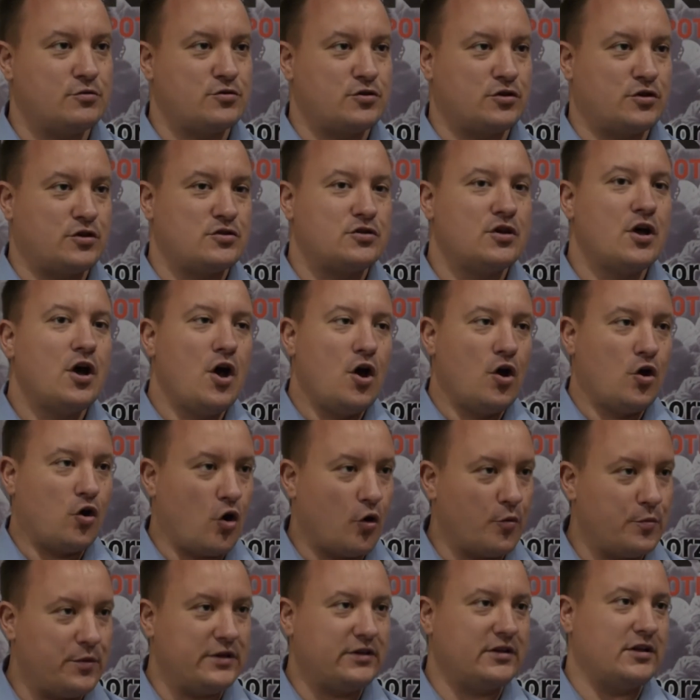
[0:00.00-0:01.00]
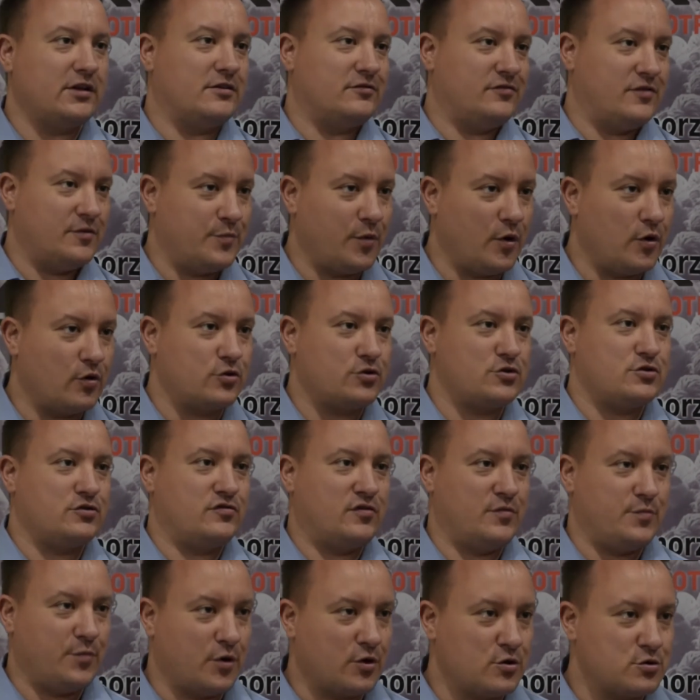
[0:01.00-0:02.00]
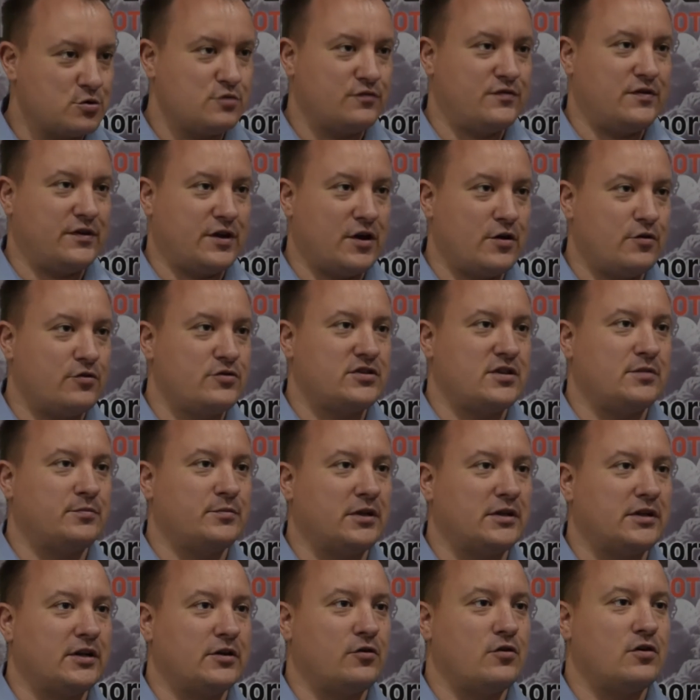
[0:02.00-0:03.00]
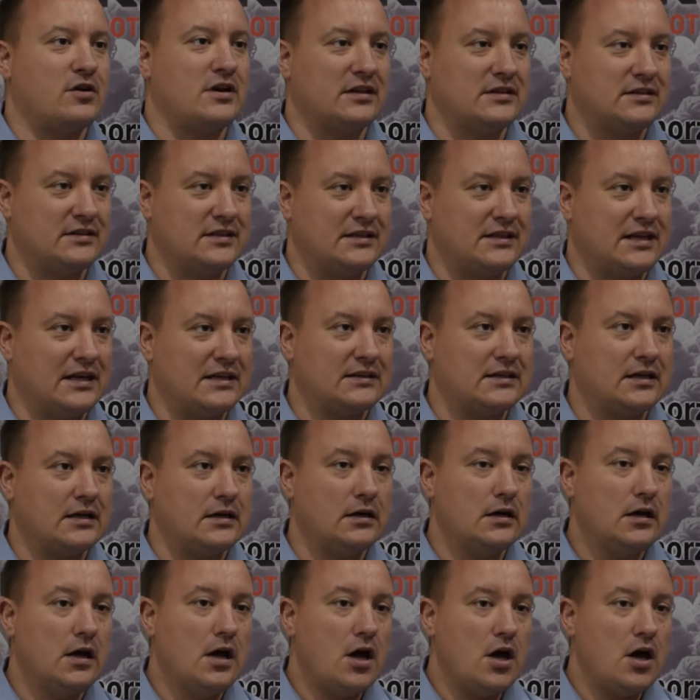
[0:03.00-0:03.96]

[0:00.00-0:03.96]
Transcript: że to jest komitet wyborczy wyborców jakiegoś tam danego kandydata,